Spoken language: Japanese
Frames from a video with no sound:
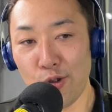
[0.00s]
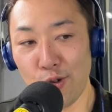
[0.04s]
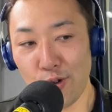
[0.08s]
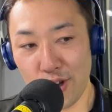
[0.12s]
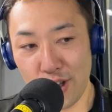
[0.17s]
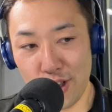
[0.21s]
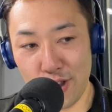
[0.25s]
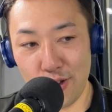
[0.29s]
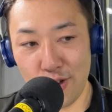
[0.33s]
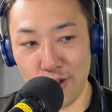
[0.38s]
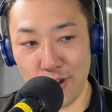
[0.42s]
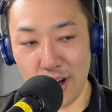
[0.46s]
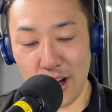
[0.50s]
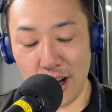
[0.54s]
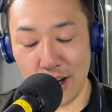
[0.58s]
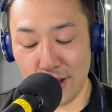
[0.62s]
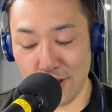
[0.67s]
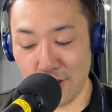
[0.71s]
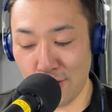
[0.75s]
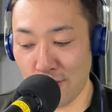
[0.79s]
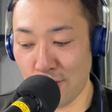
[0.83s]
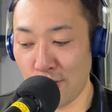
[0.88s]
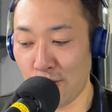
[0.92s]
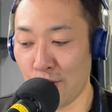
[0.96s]
闘記という楽
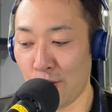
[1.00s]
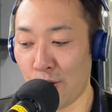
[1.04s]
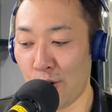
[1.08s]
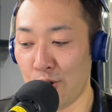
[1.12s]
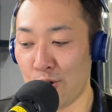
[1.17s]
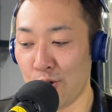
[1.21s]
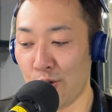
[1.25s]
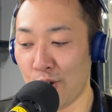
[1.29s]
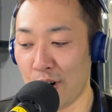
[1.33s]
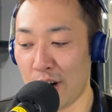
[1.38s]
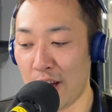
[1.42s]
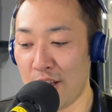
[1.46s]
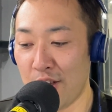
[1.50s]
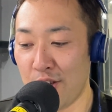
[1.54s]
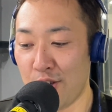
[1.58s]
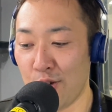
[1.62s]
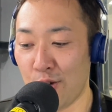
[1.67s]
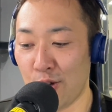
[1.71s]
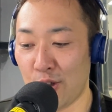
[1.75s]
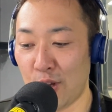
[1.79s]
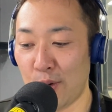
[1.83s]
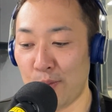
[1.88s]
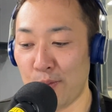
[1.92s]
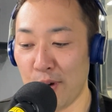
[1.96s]
曲をご紹介し
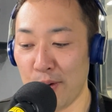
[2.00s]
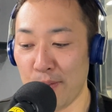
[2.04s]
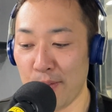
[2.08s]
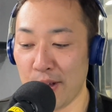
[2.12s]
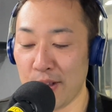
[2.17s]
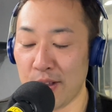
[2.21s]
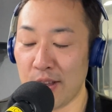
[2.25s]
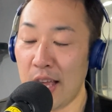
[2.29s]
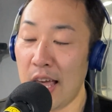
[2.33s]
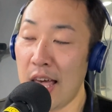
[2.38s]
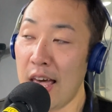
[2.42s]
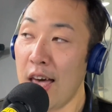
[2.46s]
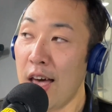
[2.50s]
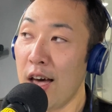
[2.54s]
ようと思います。